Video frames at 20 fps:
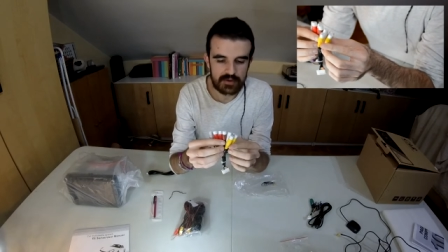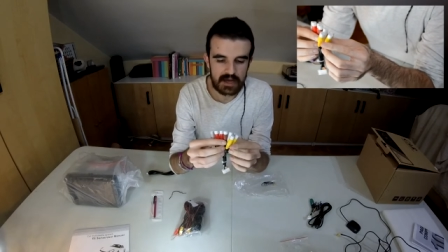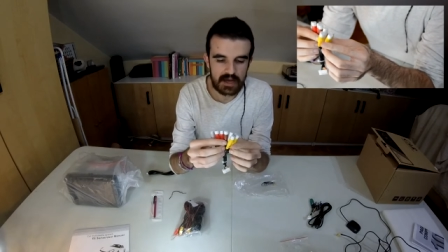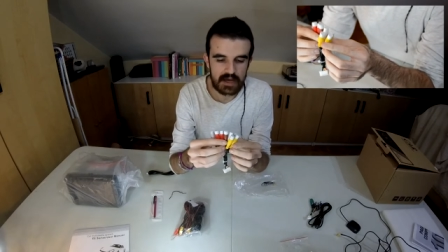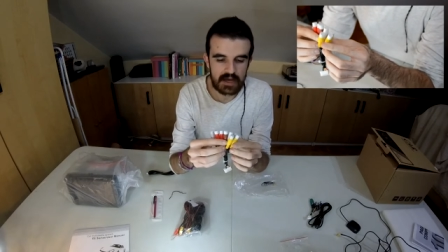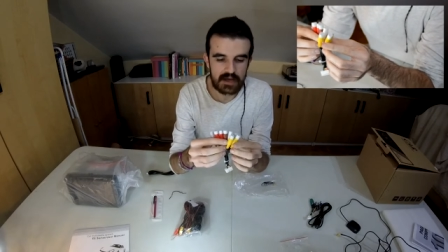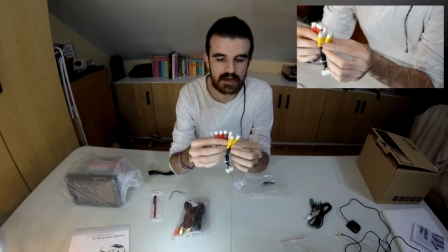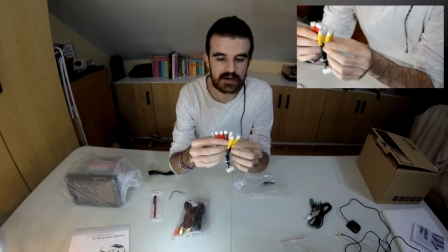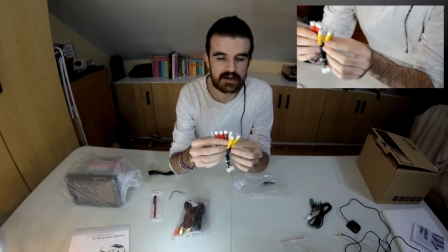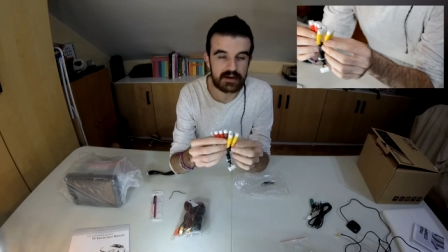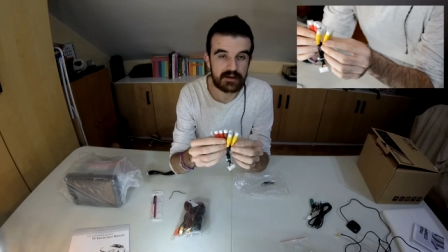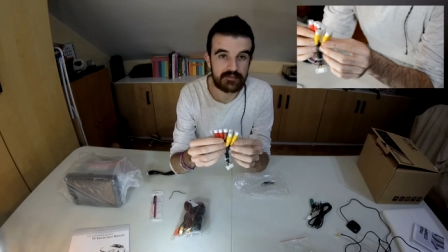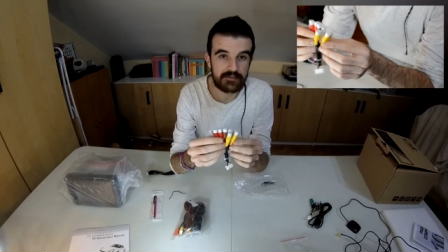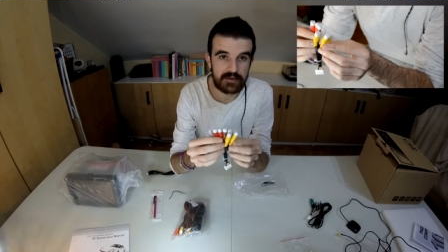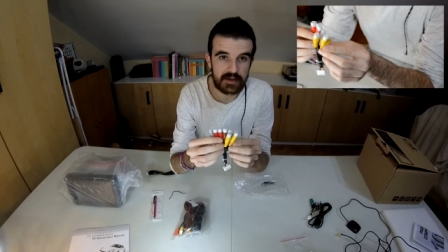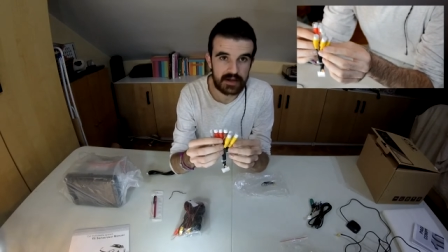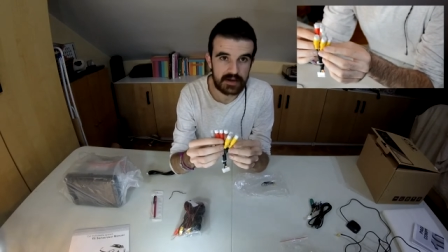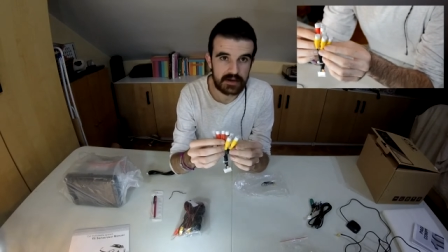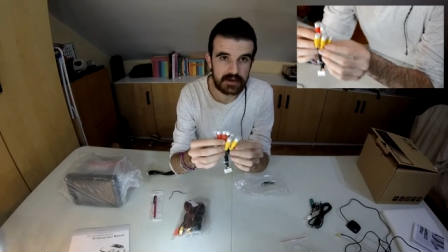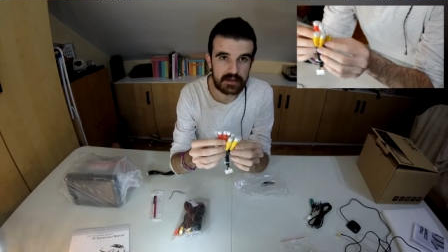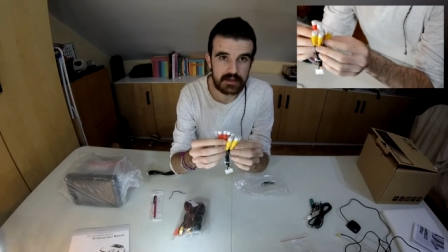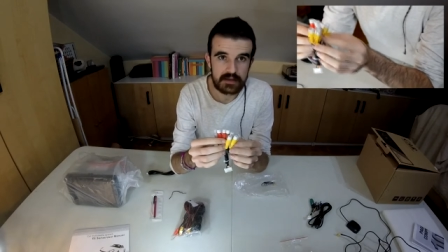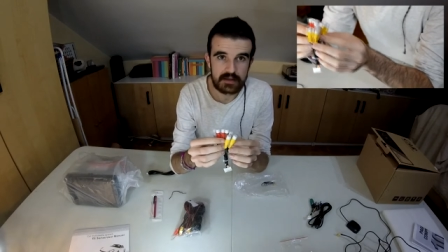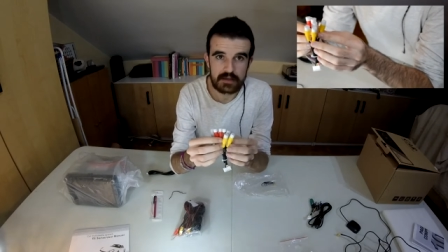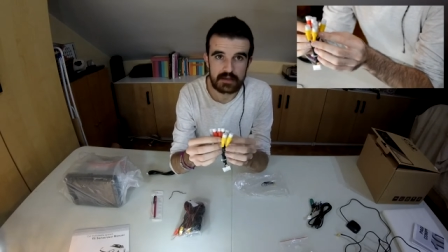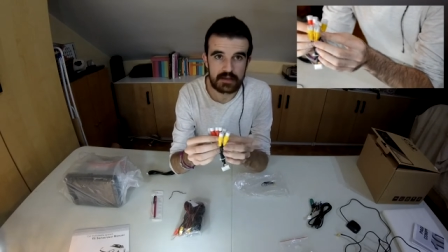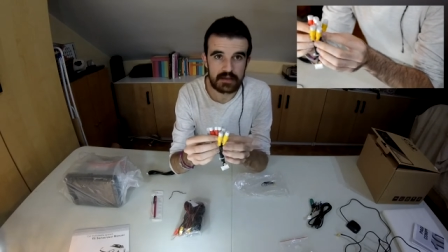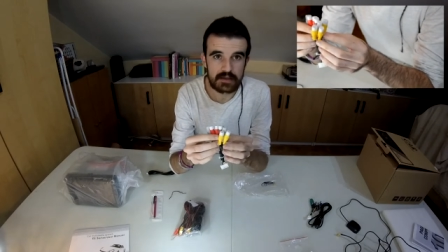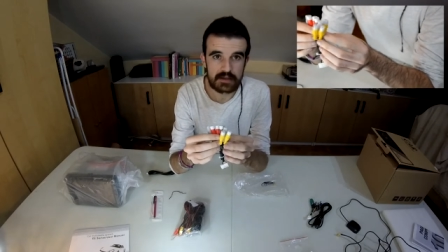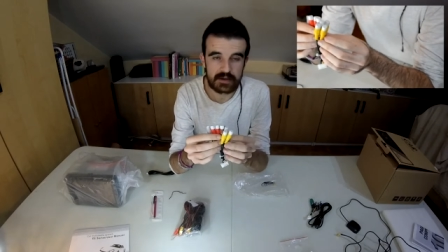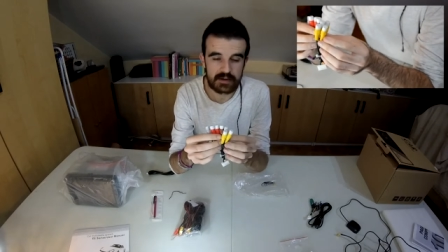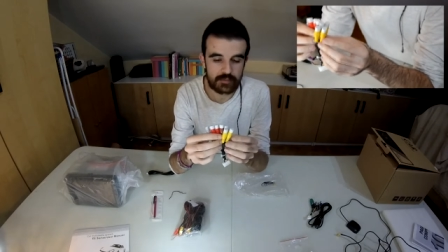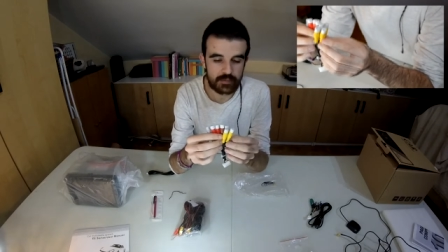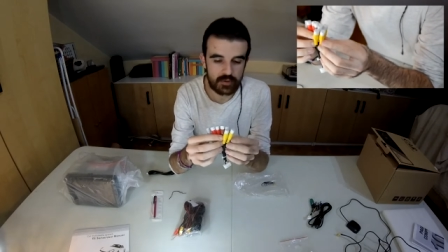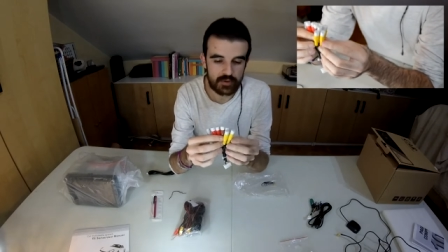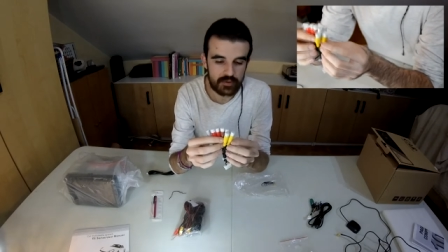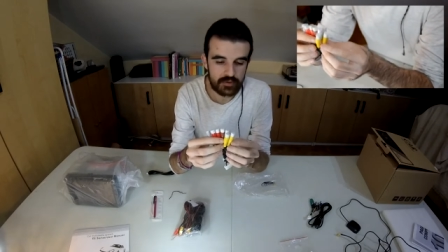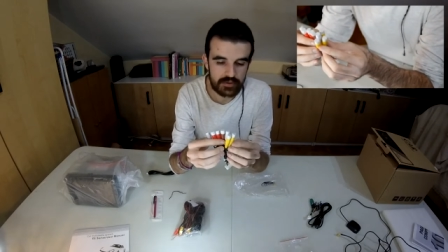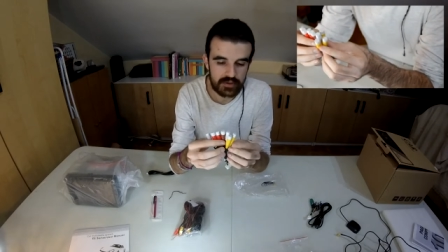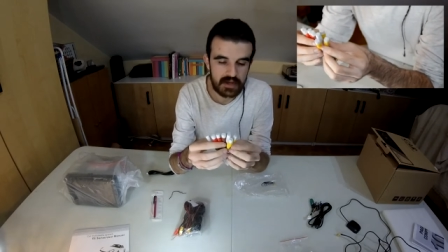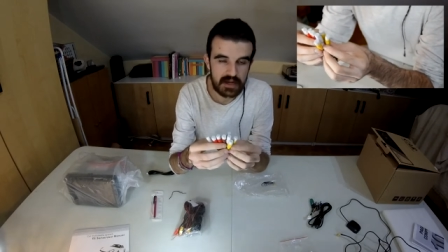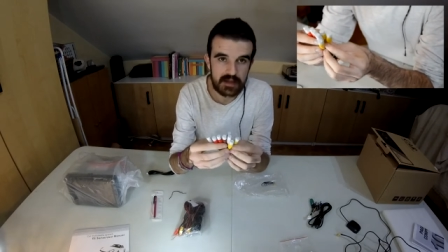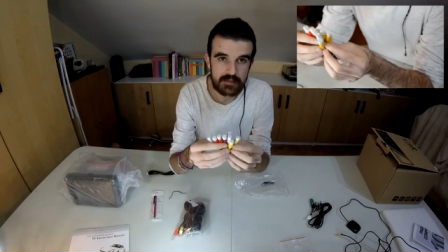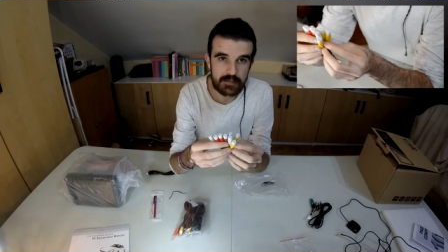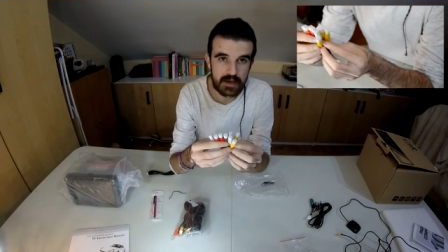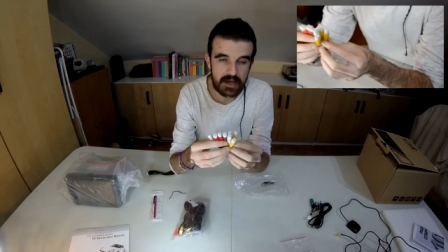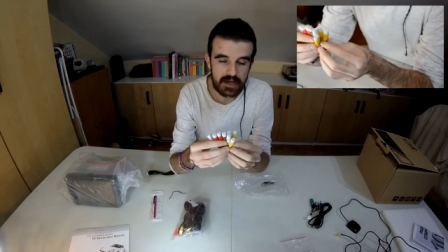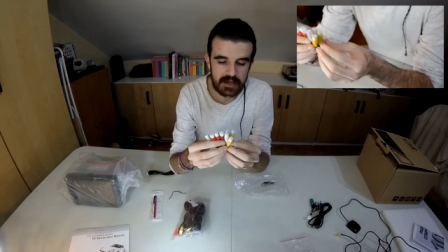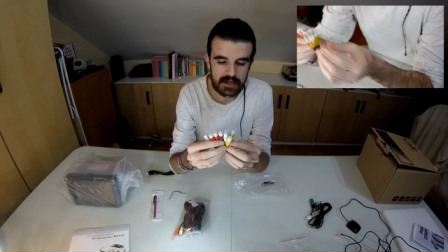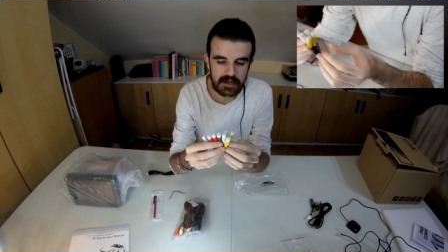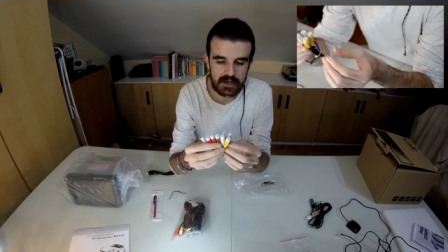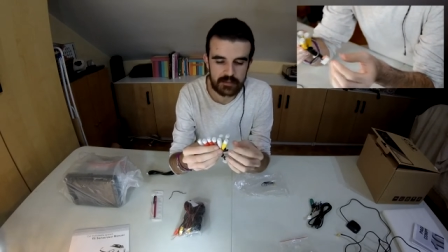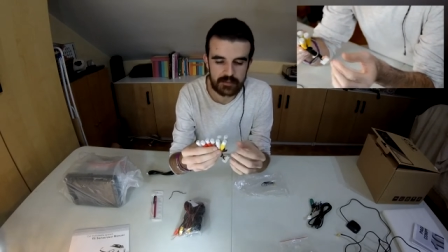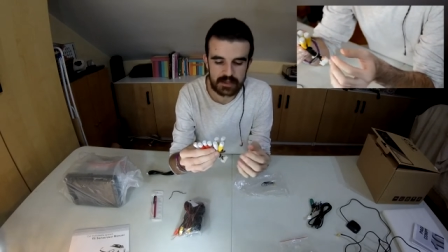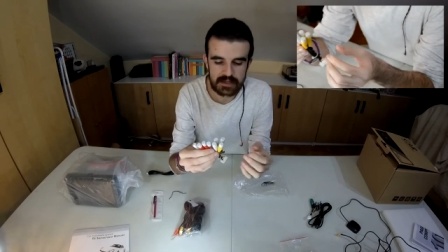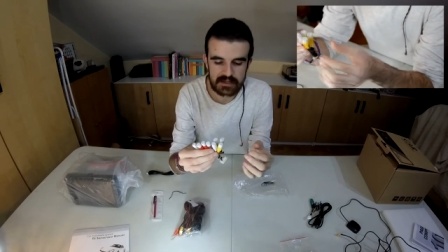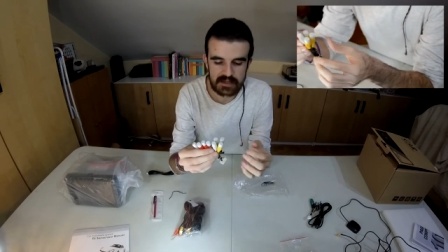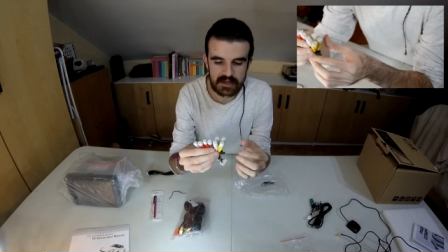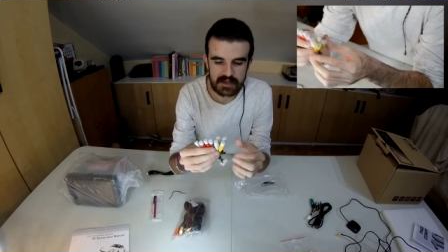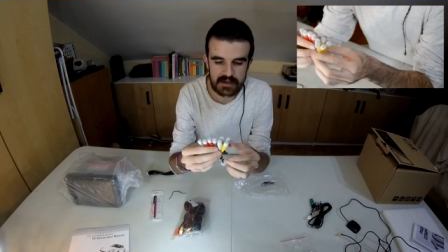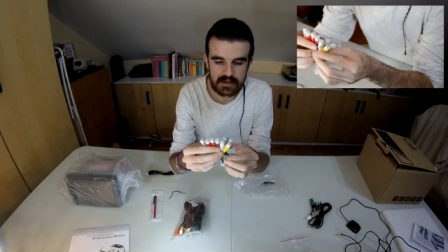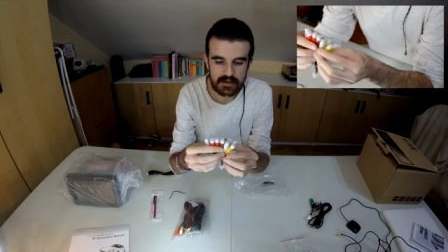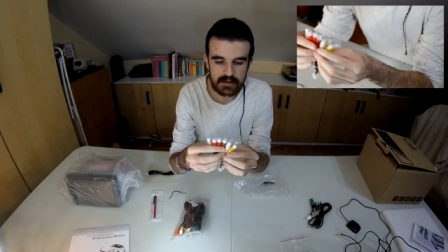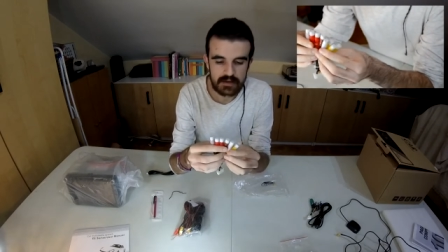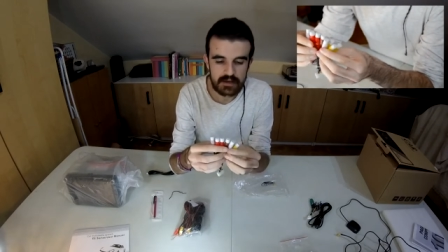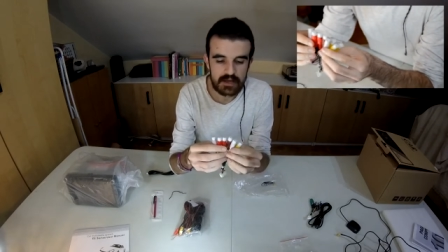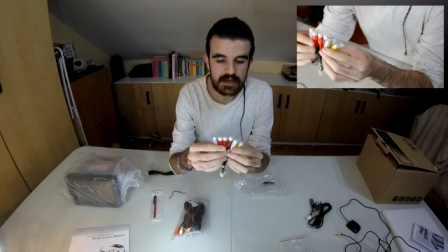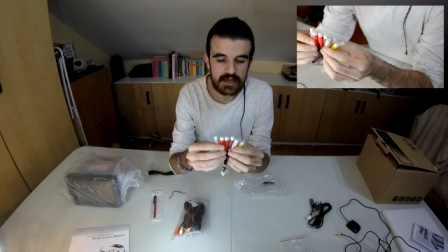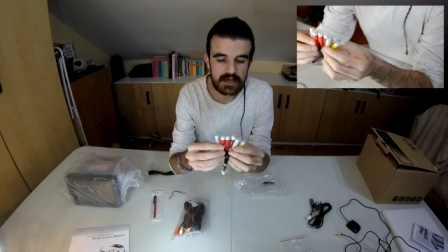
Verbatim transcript: una Raspberry y reproducir la imagen en la pantalla.